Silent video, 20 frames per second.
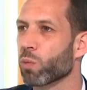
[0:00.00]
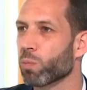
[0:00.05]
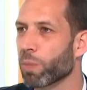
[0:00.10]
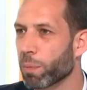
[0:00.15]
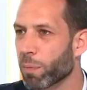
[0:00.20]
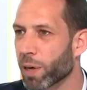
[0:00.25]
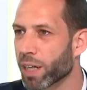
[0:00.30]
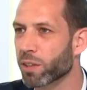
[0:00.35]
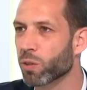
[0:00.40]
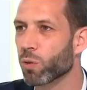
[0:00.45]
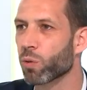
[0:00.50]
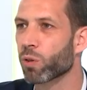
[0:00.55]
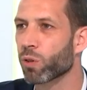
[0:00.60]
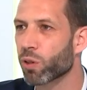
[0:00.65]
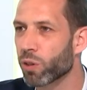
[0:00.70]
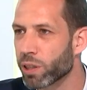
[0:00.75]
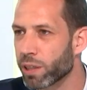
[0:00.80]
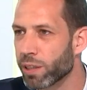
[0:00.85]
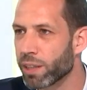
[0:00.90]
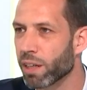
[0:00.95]
sont pas présents au
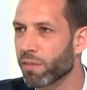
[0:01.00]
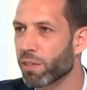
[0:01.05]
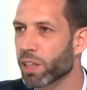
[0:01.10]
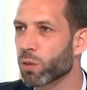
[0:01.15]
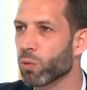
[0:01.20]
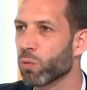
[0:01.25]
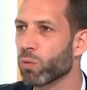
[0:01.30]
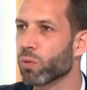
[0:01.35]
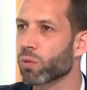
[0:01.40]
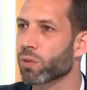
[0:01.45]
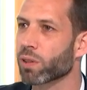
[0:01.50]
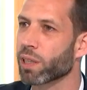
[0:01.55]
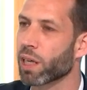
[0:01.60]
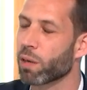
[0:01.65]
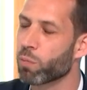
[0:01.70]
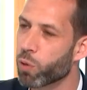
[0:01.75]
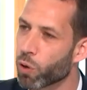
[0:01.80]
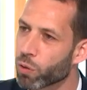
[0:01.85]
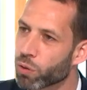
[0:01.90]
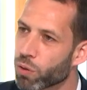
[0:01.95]
quotidien avec nous. Donc c'est
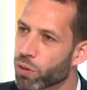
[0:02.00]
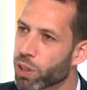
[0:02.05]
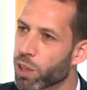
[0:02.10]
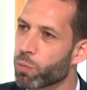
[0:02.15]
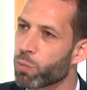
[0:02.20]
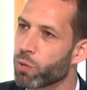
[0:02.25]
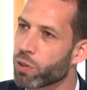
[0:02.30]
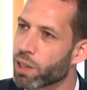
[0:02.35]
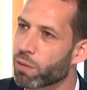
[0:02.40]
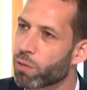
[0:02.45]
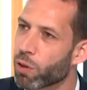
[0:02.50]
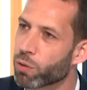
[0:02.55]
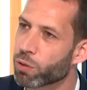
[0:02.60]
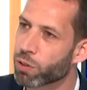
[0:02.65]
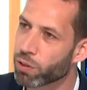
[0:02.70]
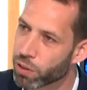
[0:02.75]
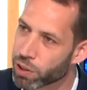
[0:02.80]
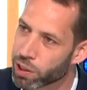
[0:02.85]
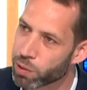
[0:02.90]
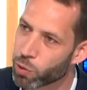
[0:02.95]
important qu'ils puissent avoir le
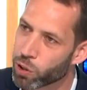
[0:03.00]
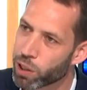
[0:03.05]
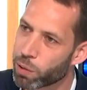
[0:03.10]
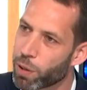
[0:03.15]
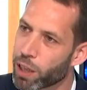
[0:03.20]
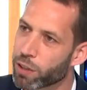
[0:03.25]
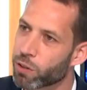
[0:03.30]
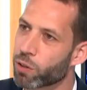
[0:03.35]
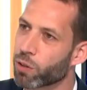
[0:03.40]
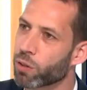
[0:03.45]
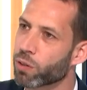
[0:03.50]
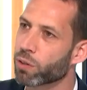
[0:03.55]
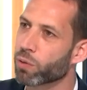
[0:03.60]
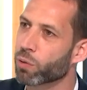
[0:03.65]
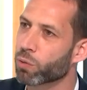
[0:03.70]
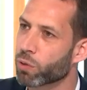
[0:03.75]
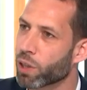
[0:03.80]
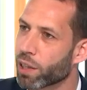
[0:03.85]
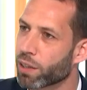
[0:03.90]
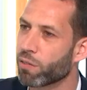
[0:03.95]
sentiment d'appartenance et
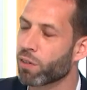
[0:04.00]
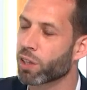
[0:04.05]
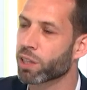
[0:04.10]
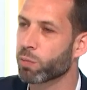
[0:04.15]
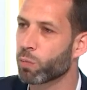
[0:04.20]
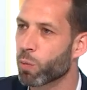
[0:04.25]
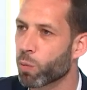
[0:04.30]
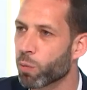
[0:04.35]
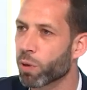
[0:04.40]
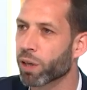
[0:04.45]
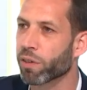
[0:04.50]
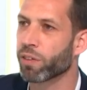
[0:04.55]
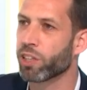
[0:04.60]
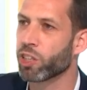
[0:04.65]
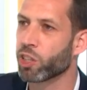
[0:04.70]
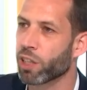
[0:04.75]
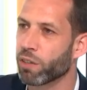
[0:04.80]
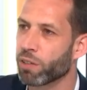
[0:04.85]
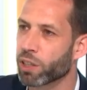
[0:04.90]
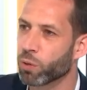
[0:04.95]
en tout cas d'avoir des moments
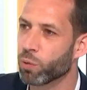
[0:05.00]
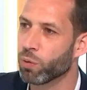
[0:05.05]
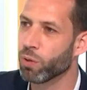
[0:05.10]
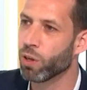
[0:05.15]
privilégiés avec